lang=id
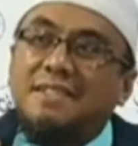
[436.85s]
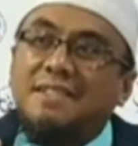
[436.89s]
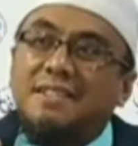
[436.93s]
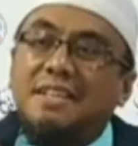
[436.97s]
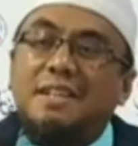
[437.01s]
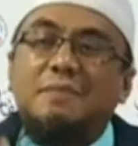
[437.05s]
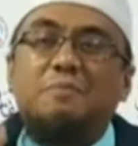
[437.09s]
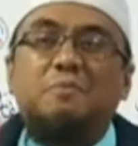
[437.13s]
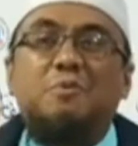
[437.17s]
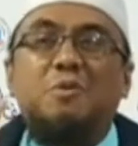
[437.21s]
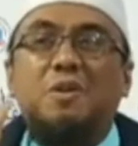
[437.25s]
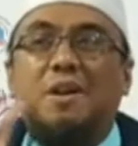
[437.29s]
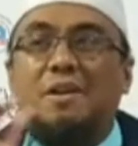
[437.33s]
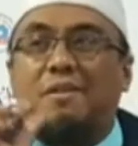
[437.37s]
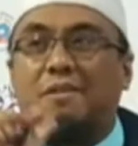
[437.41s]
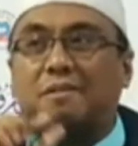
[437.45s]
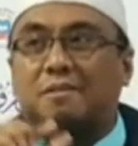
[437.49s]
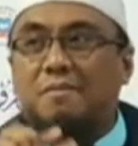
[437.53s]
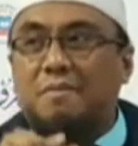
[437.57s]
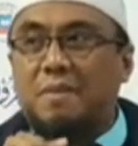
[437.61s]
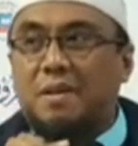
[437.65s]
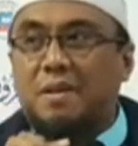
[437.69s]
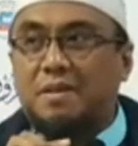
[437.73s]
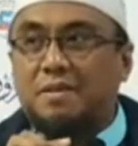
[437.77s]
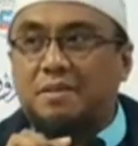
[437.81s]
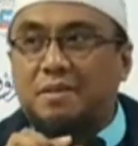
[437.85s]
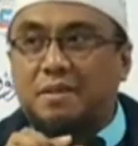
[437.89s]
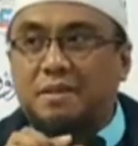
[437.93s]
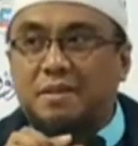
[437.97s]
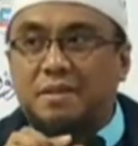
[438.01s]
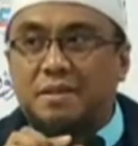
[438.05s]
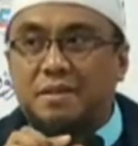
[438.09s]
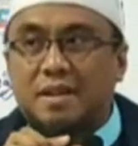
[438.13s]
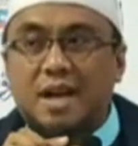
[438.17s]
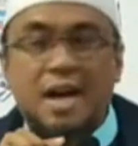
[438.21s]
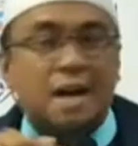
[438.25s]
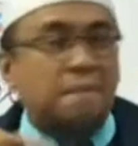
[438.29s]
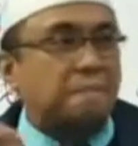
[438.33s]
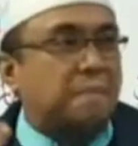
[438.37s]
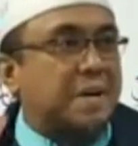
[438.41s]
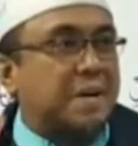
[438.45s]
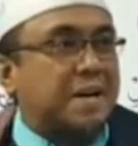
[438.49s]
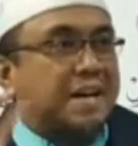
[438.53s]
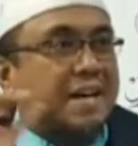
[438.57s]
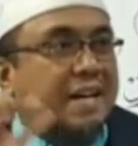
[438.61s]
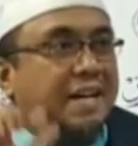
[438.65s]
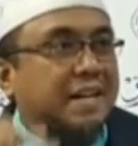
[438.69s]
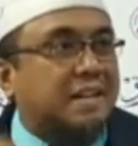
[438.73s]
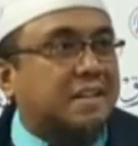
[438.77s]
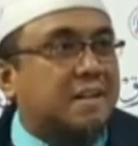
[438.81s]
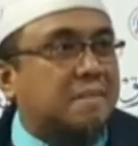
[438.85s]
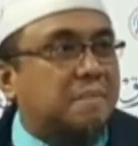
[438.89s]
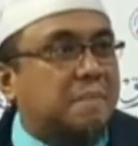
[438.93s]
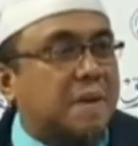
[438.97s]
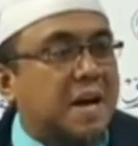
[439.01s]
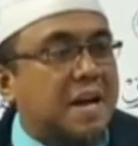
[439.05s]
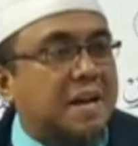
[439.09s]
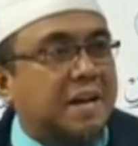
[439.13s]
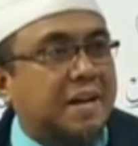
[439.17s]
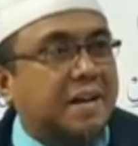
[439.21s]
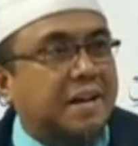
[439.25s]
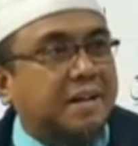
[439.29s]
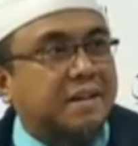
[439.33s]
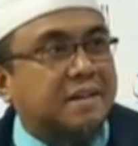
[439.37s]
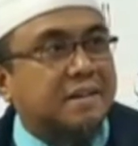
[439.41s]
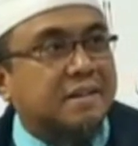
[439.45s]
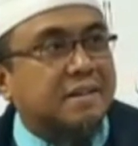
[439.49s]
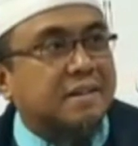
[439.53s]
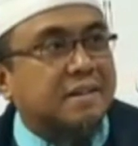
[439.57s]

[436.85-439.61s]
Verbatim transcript: di bulan Ramadan apa yang kita panen